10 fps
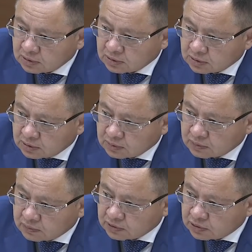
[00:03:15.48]
э,
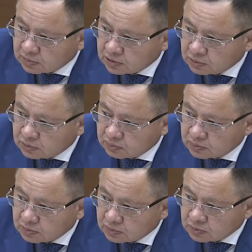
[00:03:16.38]
в этом году
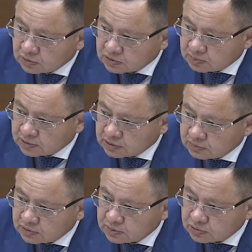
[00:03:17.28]
у нас в плане
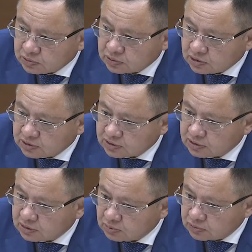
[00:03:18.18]
830
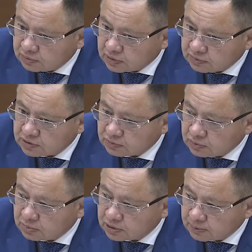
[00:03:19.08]
домов, а всего
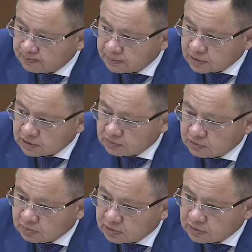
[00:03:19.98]
мы
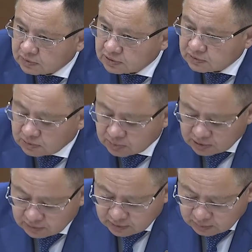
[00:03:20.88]

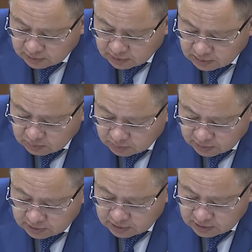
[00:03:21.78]
сформировали программу
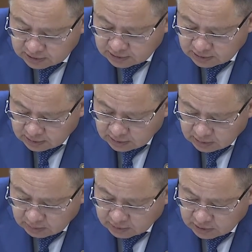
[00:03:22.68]
практически
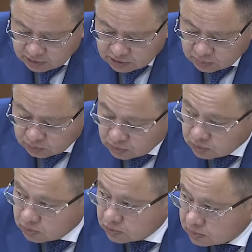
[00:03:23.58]
по каждому
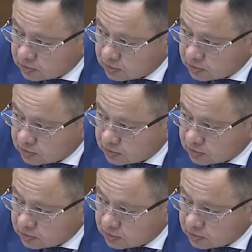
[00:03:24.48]
дому до